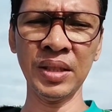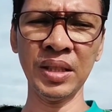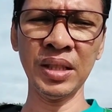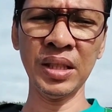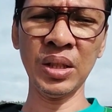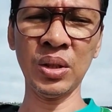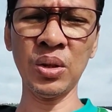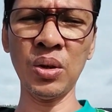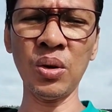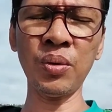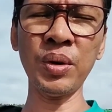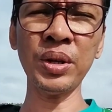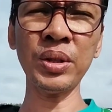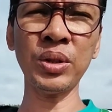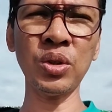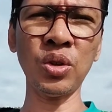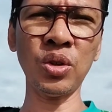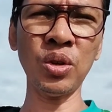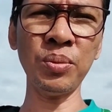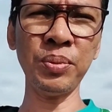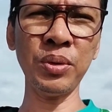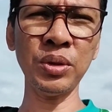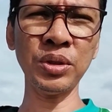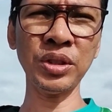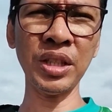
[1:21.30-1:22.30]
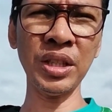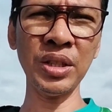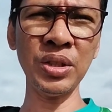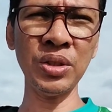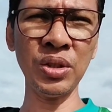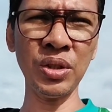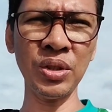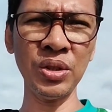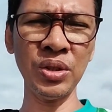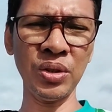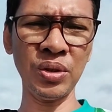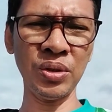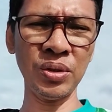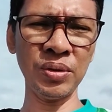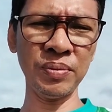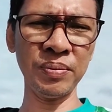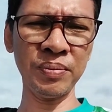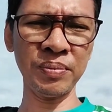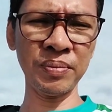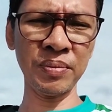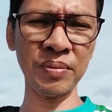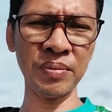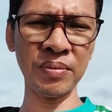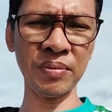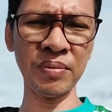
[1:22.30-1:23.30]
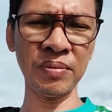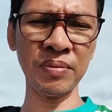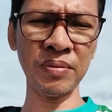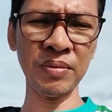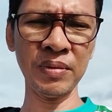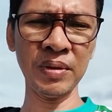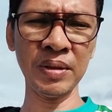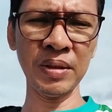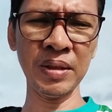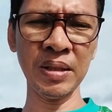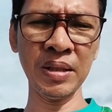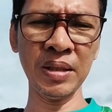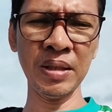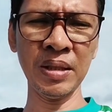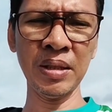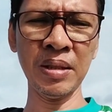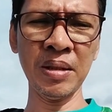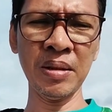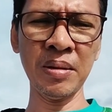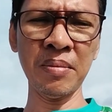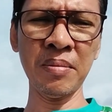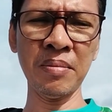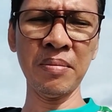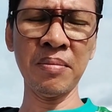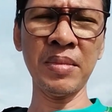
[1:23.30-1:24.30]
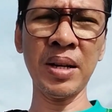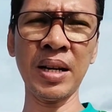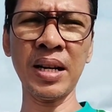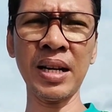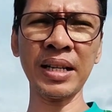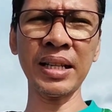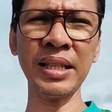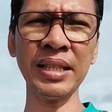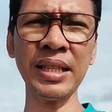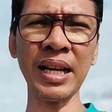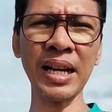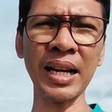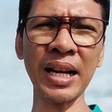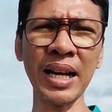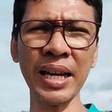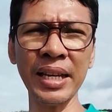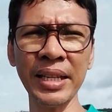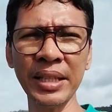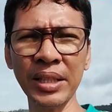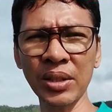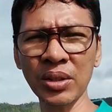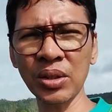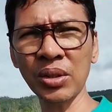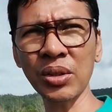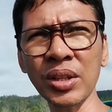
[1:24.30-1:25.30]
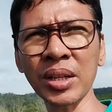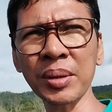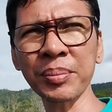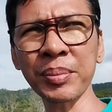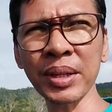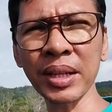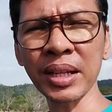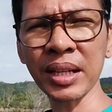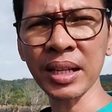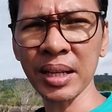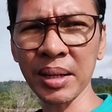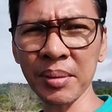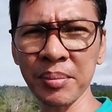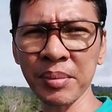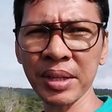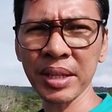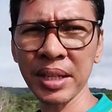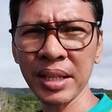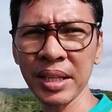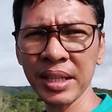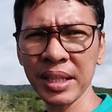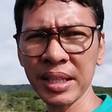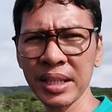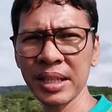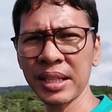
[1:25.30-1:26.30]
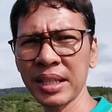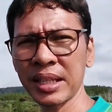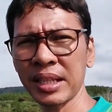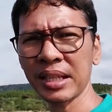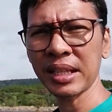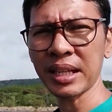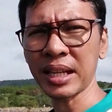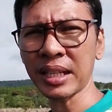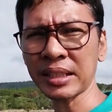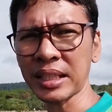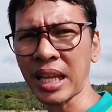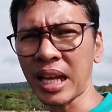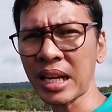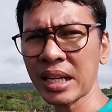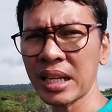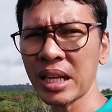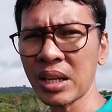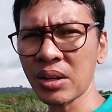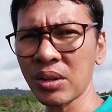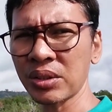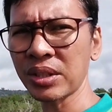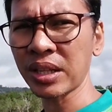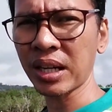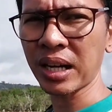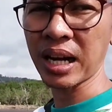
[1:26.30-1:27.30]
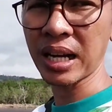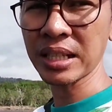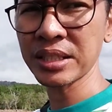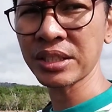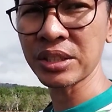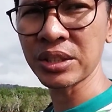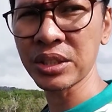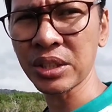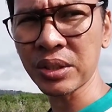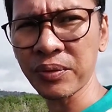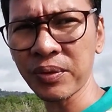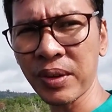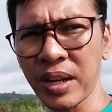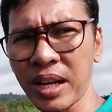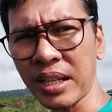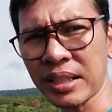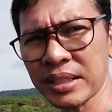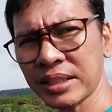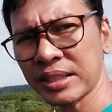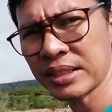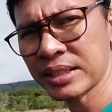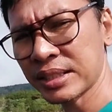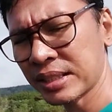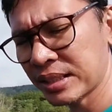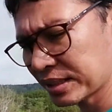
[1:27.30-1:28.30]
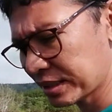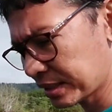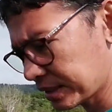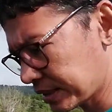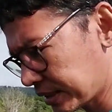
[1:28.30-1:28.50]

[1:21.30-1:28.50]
ikukwento ko po sa inyo yung mga kinakain ko kapag may atake ako ng acid reflux.